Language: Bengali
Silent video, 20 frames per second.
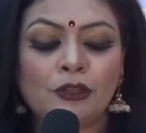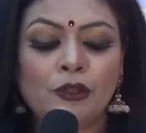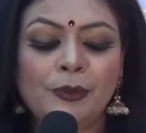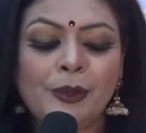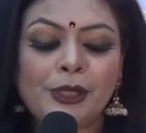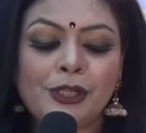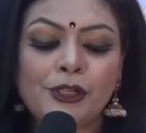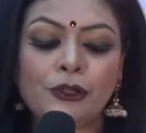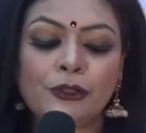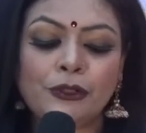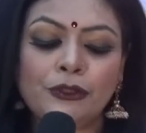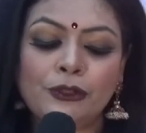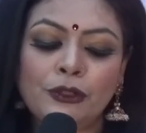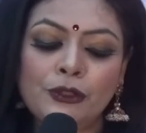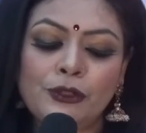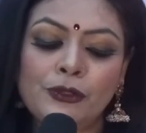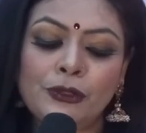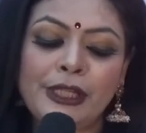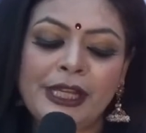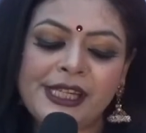তুমি সত্য
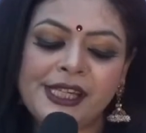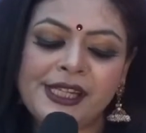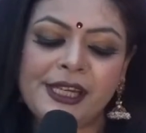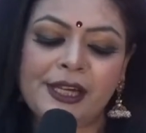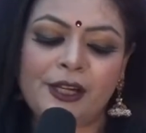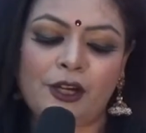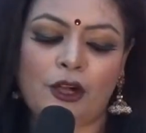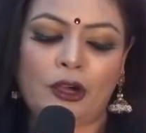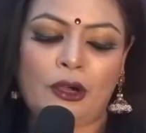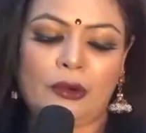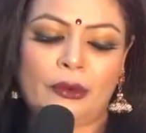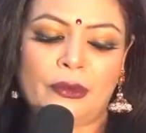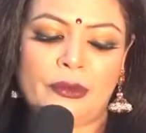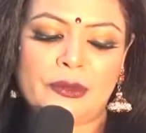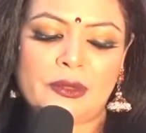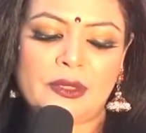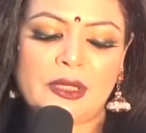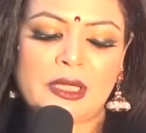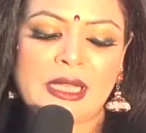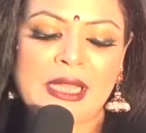যুধিষ্ঠির হও
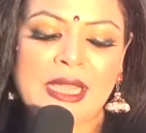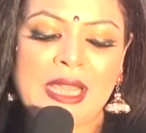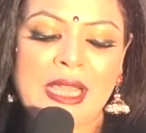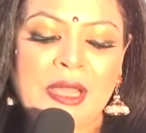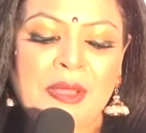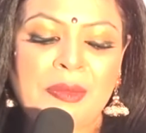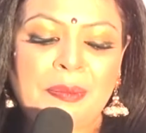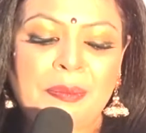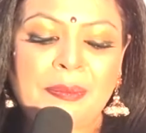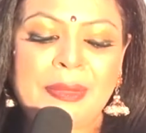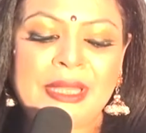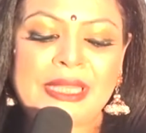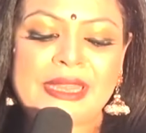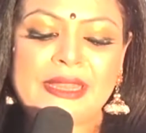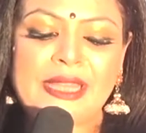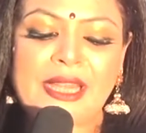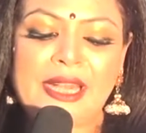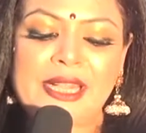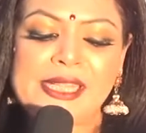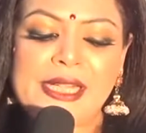
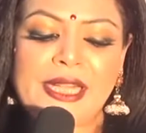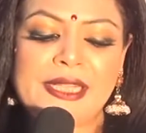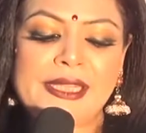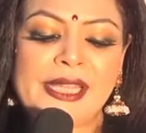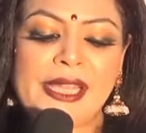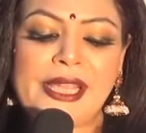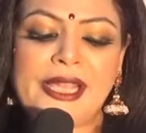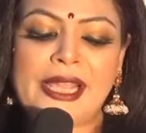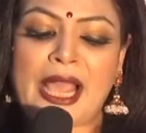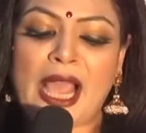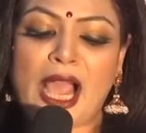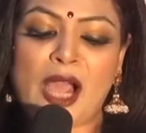মিথ্যার সাথে